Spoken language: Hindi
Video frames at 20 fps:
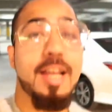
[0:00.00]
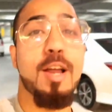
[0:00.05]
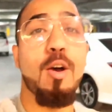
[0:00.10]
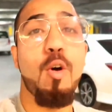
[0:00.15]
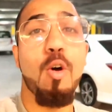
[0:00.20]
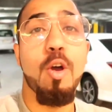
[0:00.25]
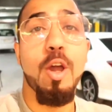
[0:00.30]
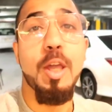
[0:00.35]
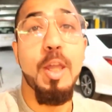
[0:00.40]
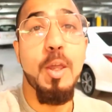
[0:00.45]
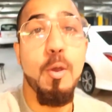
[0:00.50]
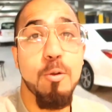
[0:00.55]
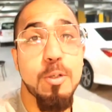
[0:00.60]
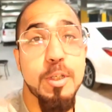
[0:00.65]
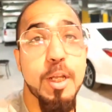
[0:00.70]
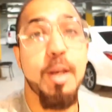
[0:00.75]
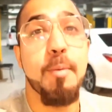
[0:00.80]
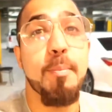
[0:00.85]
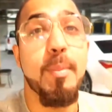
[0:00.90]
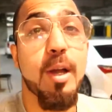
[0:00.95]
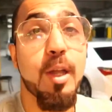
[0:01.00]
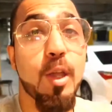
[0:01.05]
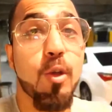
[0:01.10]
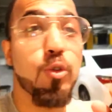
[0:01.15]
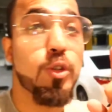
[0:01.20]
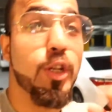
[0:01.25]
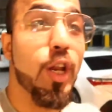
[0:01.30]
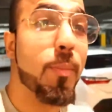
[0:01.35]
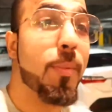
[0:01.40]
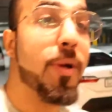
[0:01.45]
रंग का होगा क्यों सिनेमा
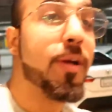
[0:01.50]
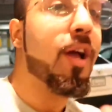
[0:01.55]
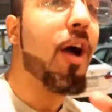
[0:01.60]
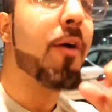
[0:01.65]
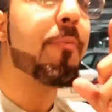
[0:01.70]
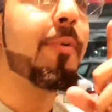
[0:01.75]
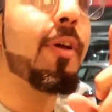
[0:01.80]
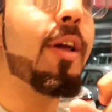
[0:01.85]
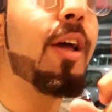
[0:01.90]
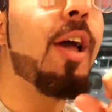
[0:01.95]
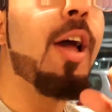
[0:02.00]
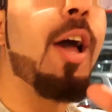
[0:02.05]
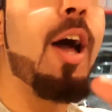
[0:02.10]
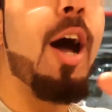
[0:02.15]
क्यों सिनेमा काफ़ी